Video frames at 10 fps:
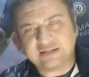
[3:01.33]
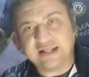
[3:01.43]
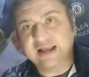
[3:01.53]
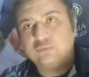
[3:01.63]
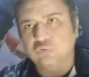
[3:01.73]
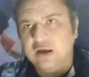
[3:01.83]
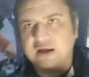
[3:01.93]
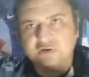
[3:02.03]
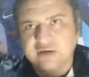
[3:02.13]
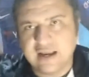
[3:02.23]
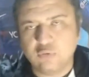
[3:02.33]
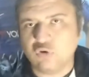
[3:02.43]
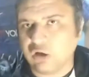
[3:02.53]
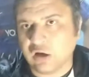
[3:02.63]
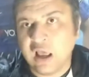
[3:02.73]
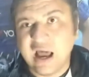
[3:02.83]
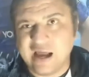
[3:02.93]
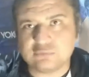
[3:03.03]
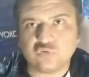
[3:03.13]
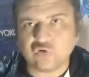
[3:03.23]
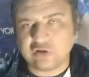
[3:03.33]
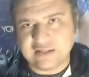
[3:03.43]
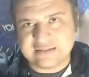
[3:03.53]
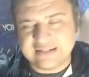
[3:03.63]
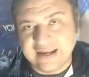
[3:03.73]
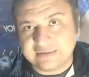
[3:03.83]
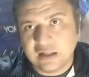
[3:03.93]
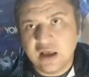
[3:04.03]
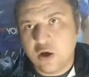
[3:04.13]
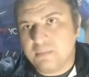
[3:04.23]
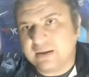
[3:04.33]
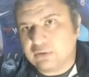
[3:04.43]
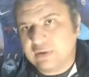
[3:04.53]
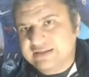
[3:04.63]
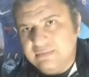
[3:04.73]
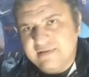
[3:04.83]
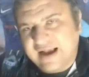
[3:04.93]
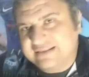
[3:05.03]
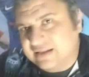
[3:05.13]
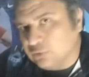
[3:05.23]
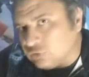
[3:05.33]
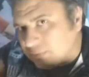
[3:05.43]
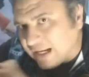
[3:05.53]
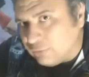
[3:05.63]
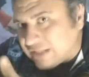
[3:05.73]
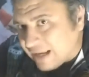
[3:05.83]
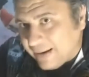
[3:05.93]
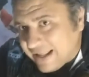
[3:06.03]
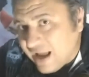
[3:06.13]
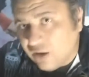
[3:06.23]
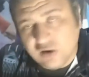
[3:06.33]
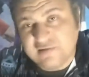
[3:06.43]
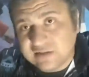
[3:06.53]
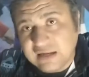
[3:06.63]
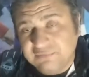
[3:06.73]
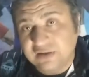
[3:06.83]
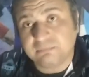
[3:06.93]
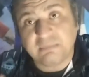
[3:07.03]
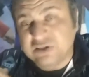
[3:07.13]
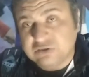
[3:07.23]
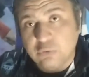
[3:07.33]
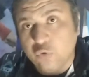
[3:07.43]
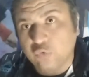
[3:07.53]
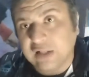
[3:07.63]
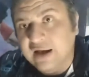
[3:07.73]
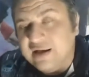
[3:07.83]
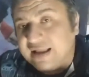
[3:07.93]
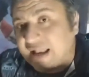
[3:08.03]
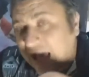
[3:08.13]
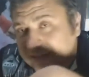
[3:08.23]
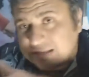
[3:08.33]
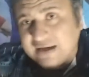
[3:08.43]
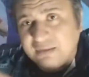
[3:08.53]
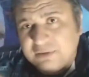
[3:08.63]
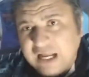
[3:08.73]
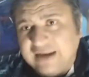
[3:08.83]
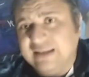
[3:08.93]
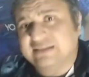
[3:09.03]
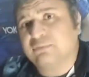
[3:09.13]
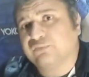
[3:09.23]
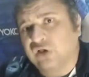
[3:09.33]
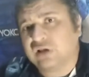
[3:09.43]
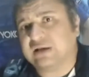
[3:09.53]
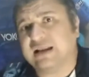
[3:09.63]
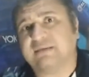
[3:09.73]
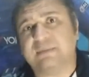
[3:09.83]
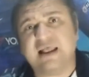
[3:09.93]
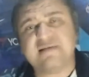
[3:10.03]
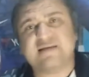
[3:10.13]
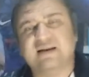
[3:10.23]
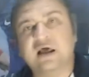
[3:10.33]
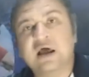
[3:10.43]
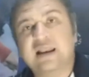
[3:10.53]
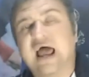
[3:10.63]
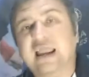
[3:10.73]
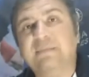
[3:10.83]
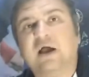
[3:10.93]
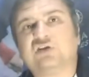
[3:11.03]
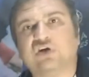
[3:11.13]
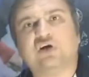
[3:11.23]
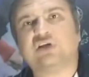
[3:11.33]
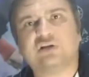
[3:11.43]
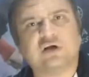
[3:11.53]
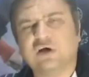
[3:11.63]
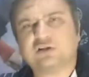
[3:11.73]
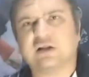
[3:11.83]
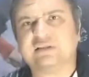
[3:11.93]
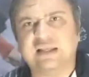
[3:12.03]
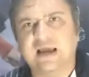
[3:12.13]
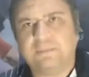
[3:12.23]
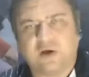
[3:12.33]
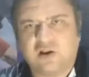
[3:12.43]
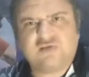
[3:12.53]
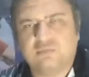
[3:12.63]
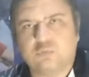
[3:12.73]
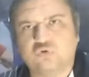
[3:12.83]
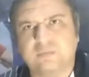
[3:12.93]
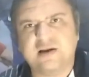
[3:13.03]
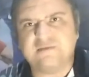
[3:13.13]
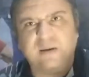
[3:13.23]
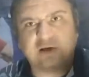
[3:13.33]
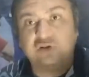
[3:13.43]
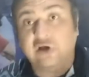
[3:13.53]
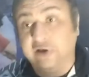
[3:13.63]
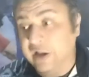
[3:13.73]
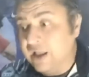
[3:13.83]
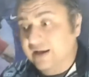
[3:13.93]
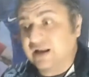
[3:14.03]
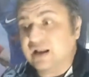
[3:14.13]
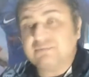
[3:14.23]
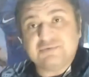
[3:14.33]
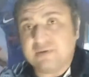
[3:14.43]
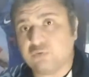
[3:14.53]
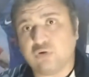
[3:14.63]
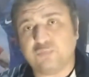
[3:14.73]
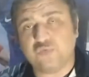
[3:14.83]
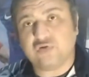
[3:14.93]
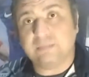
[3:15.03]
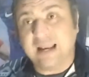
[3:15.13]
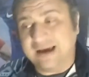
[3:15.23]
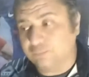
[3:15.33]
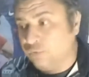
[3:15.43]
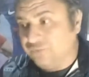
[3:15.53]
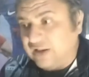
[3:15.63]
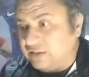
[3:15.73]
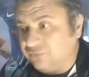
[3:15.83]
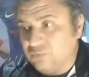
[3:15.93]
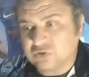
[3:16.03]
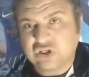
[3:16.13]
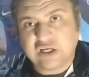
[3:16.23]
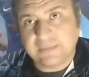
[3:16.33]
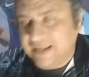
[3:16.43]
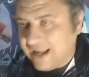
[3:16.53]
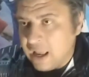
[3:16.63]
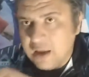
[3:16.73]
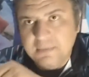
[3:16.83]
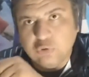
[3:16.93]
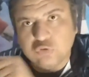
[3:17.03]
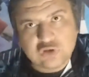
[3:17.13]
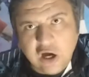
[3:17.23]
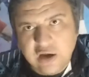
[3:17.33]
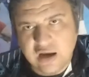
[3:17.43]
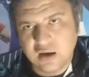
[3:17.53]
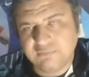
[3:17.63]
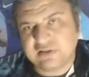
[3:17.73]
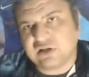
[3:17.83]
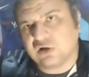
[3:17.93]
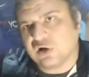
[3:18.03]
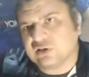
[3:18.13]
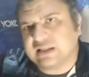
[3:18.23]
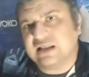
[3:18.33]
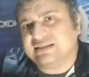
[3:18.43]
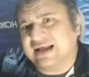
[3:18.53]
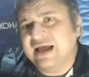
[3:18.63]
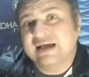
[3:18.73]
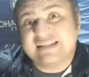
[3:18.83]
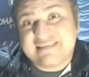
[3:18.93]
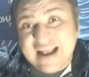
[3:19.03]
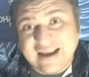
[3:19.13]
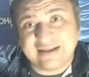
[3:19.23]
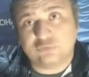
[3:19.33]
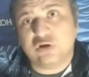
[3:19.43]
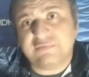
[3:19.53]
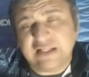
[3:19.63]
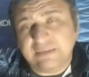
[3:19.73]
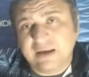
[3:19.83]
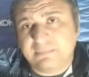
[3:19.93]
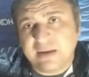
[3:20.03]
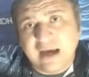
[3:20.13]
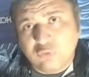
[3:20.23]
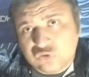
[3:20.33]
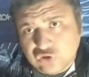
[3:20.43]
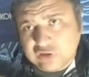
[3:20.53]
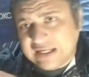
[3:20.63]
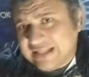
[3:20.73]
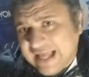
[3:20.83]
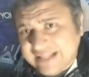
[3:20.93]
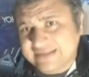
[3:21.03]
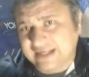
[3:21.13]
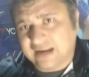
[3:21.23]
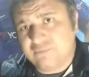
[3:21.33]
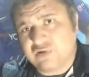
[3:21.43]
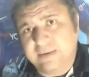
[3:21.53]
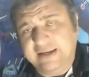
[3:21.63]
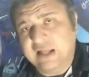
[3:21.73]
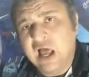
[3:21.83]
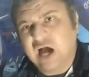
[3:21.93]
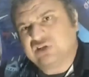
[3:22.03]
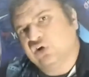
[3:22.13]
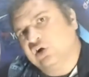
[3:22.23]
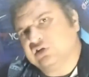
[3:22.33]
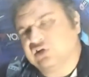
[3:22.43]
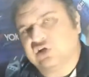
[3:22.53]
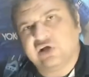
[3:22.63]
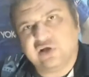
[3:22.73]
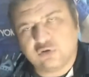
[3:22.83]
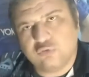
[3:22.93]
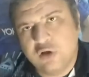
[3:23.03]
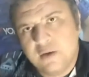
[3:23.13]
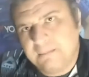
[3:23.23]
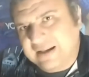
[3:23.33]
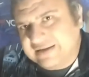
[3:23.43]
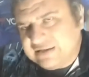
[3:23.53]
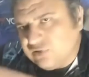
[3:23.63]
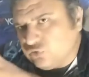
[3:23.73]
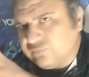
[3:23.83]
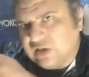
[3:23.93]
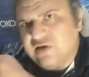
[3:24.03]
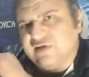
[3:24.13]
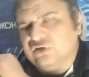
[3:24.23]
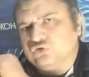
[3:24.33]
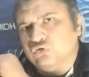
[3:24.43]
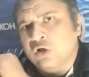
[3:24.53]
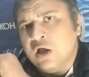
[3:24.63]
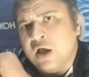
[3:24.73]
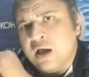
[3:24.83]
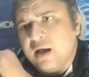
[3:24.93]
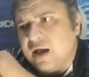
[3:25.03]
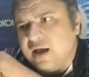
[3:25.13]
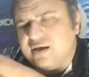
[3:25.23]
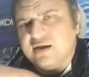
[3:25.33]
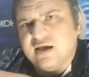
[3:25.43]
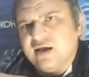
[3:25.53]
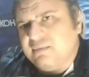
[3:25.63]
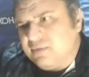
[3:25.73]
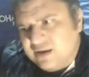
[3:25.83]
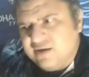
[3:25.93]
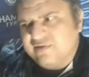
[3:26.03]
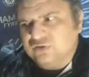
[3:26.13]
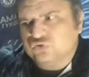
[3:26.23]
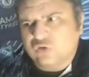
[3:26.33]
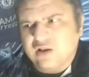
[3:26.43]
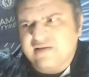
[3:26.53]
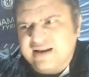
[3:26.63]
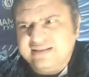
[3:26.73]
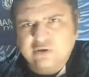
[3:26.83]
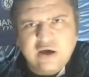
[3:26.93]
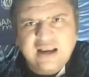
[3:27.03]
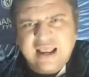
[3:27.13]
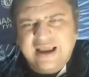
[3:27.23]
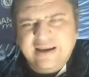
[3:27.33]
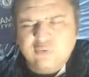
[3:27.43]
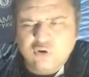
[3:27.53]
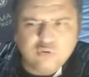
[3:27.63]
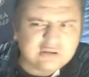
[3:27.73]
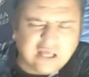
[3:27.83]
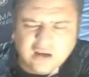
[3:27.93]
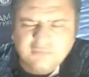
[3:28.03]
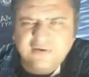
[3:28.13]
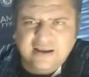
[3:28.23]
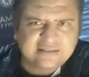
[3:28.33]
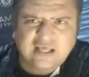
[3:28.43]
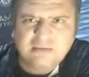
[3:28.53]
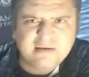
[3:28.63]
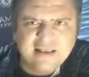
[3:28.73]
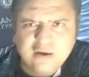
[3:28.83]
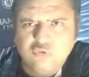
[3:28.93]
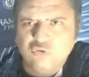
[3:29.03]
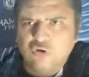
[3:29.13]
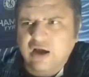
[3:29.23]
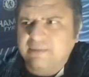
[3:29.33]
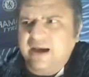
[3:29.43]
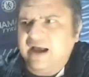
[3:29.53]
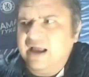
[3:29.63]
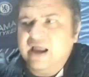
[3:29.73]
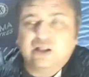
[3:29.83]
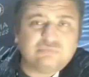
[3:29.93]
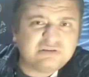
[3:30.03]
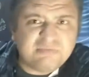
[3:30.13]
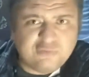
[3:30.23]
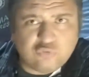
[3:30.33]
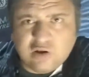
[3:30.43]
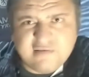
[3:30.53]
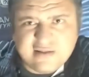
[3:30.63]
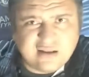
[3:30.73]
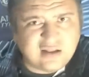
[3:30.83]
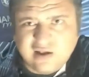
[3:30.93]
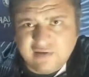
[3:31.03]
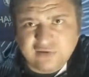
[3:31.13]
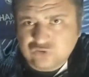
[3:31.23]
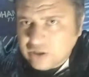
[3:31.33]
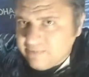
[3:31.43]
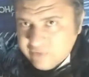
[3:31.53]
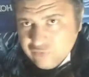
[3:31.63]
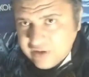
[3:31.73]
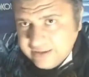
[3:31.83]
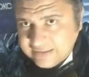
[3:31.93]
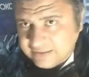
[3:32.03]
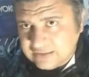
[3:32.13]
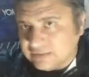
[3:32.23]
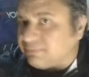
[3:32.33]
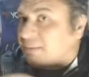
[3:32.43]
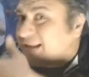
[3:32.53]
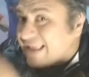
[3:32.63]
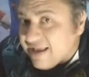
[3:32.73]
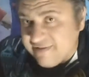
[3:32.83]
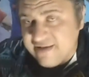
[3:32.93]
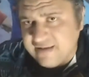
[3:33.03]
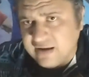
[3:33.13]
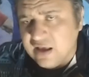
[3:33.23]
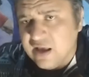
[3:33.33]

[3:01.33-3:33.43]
ارتداد وكايل ووكر عنده سرعه ارتداد هم دلوقتي المساحات اللي انت كنت بتحاول تلعب عليها خلاص اتقفلت ما بقتش موجوده يعني حاله التغيير بتاعك ان انت مفترض انك منزل لعيبه علشان خاطر تغير طريقه اللعب خلاص الموضوع بالنسبه لك ضايع غير انك مش ماسك كوره في نص الملعب وفريد في الماتشات الكبيره بيكون ضايع فانت قررت ان انت تسخن دوني فان بيك من اول الشوط الثاني لحد الدقيقه 75 عشان خاطر تغيره بعد كده شفت ان سانشو آه ان سانشو خلاص هنديله اريحيه وان هو يتحرك في اي حته على مزاجه اللي هو يا جماعه انتوا مش ماسك كوره اصلا هتحرك سانشو على مزاجه ازاي انت بتعمل ايه اساسا